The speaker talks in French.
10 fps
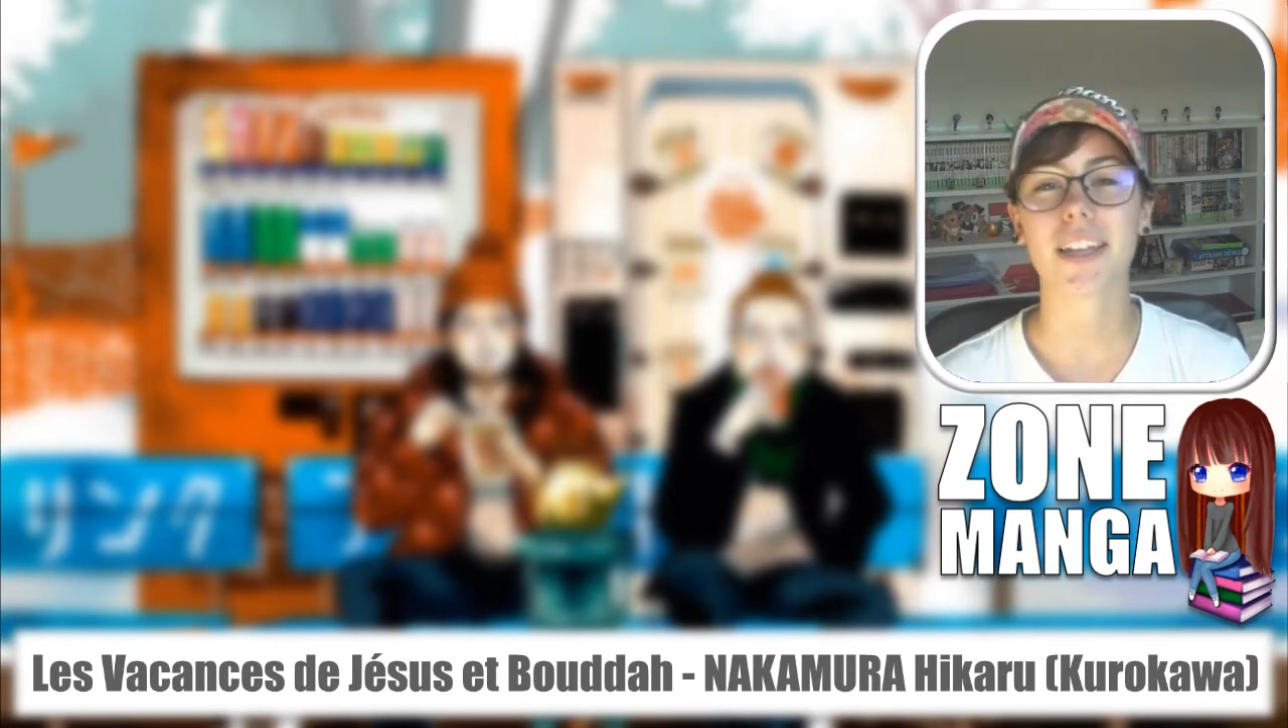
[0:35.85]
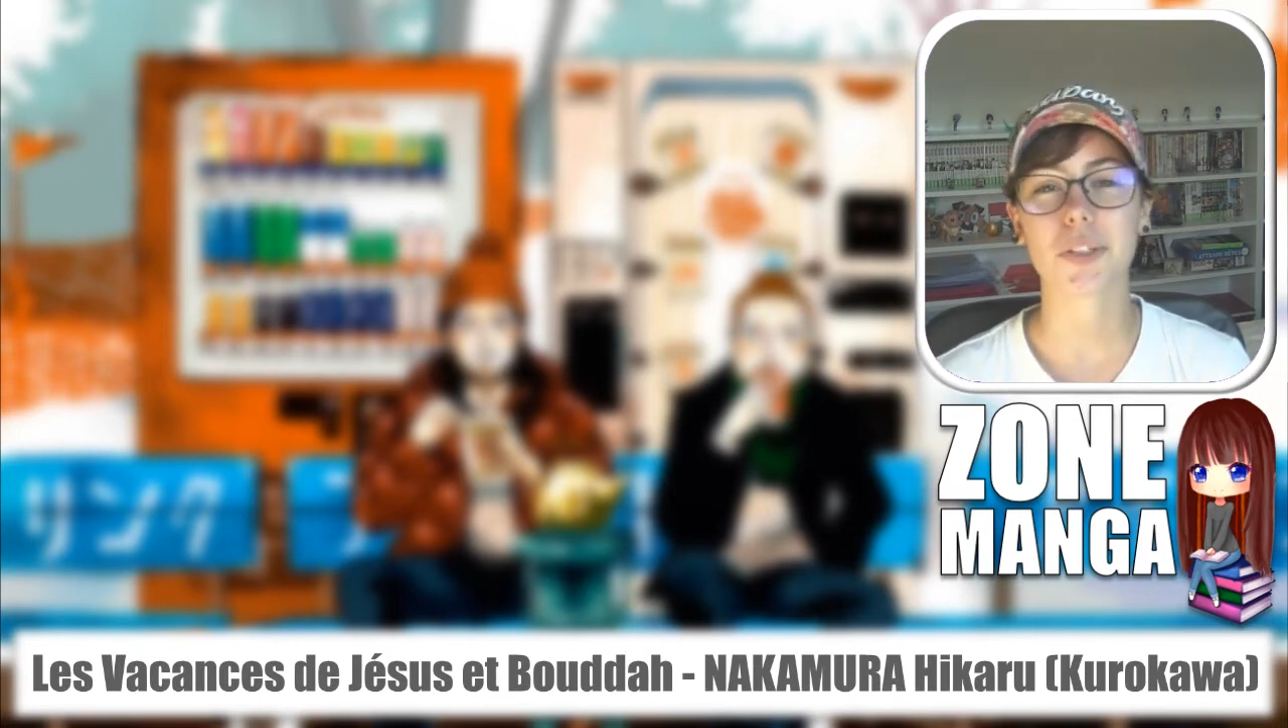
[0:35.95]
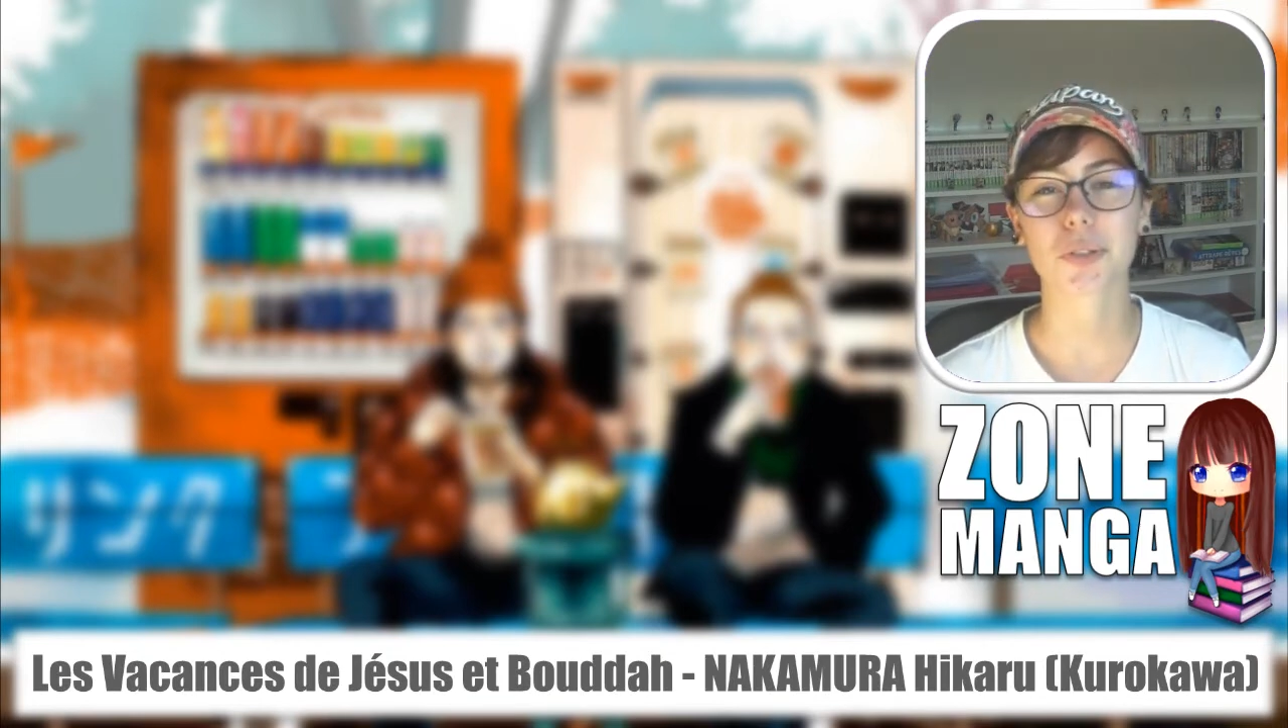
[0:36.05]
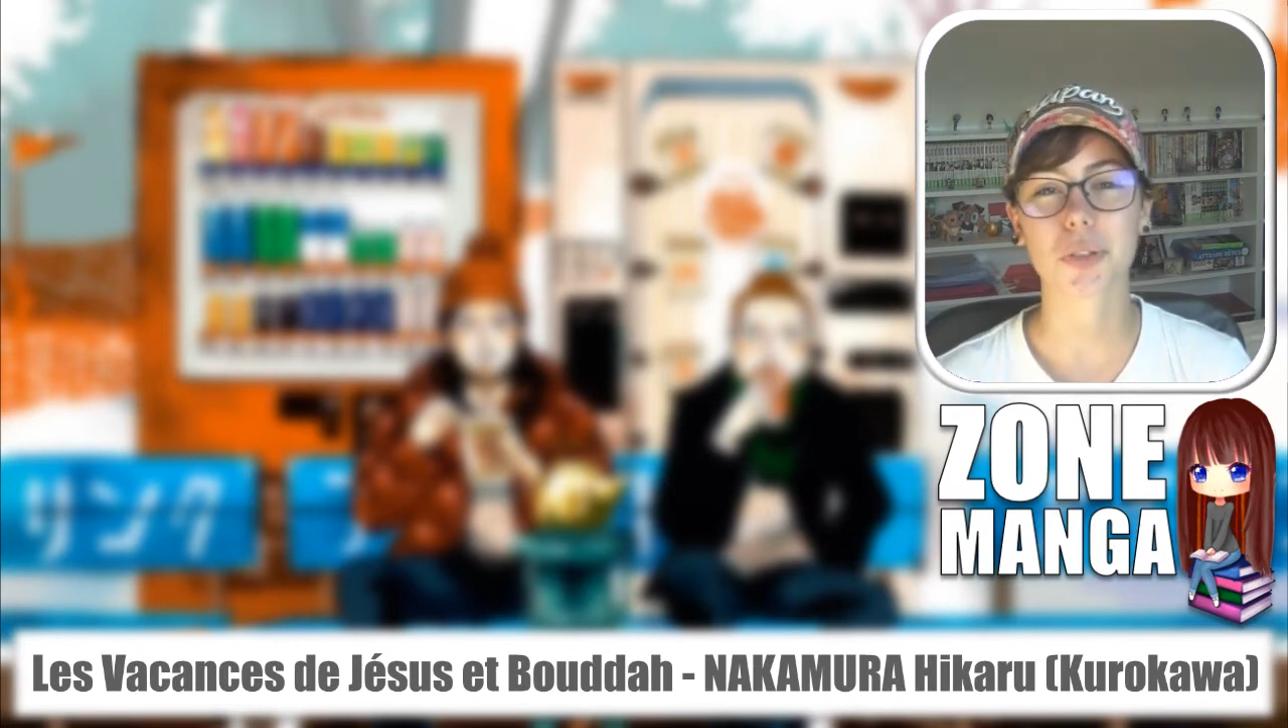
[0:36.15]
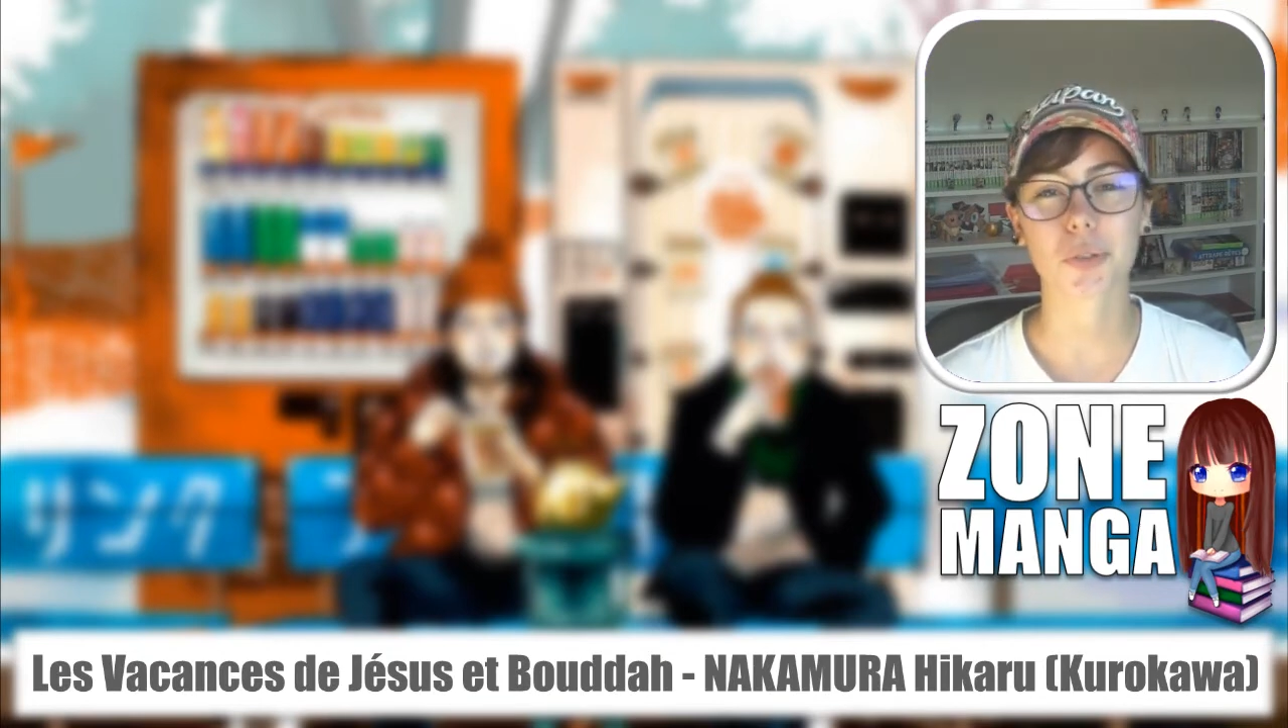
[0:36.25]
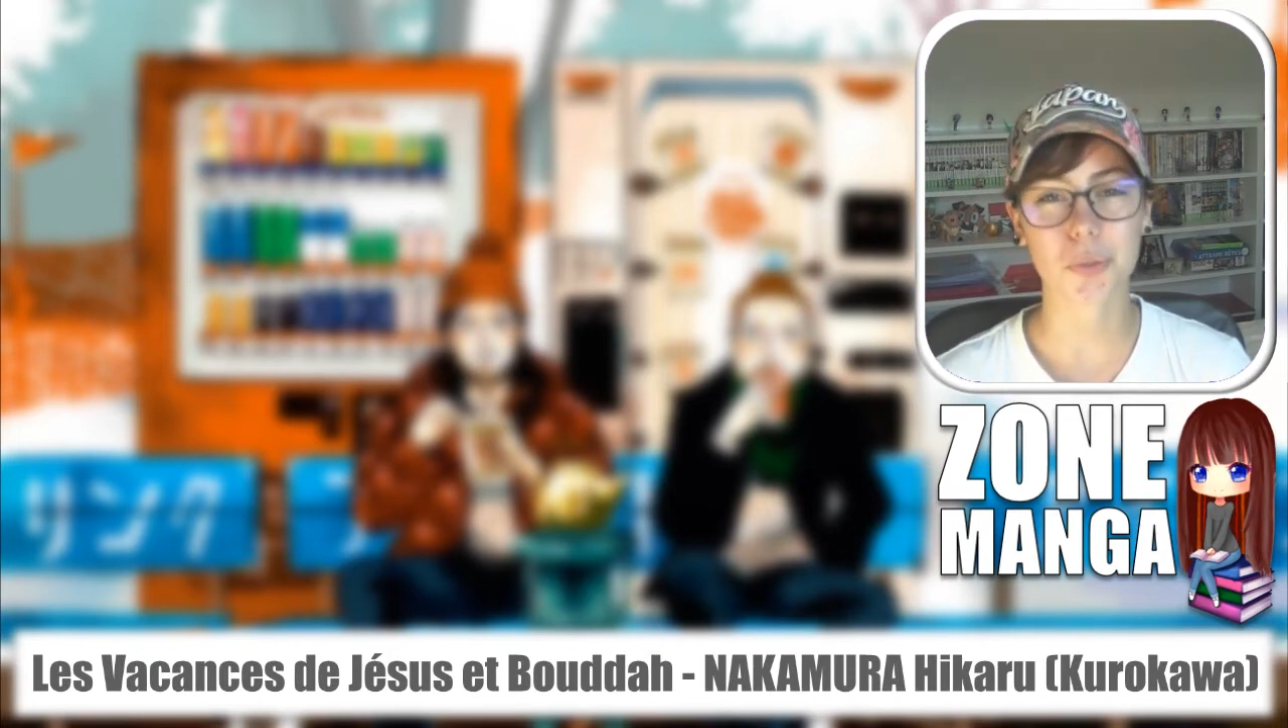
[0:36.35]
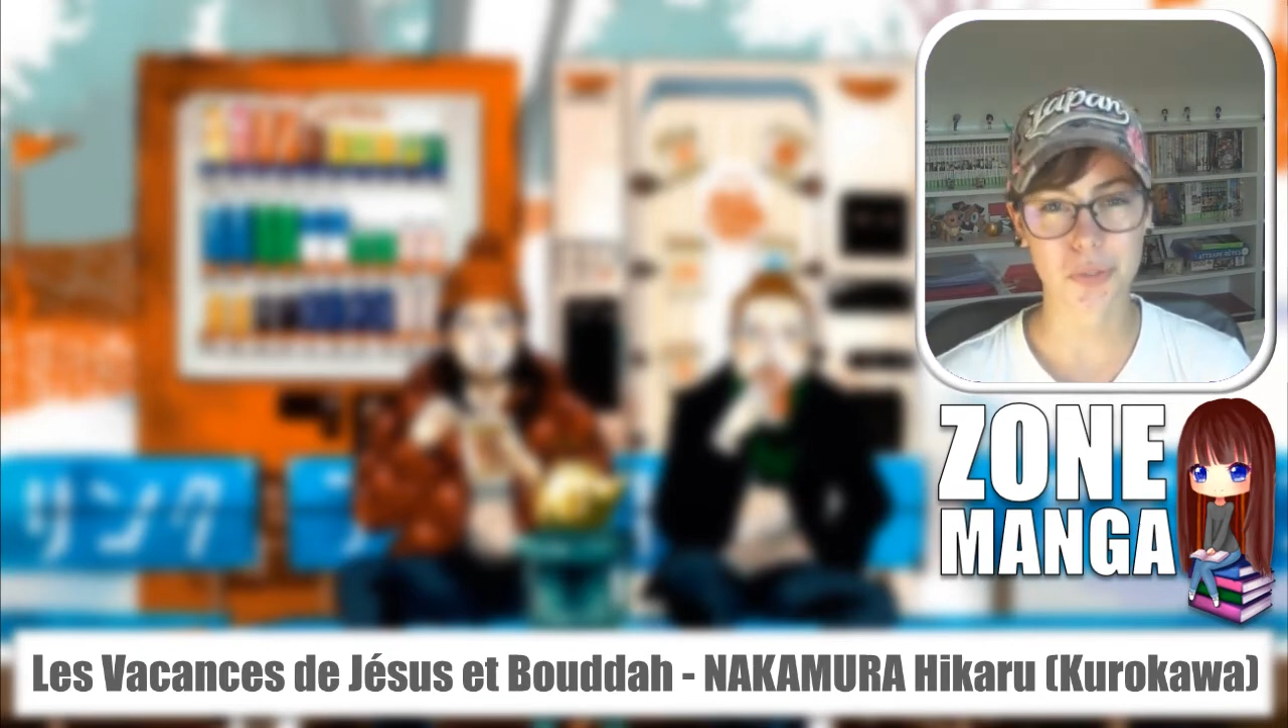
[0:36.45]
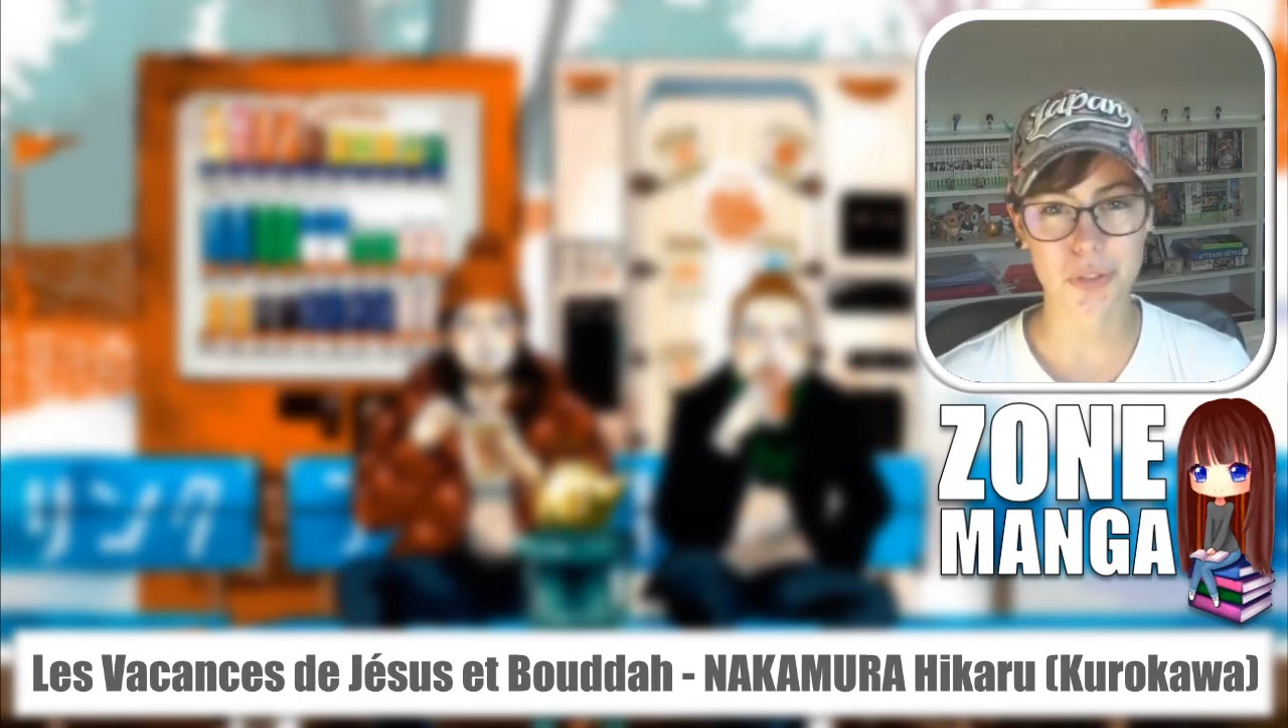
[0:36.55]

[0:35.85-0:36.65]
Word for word: et on se retrouve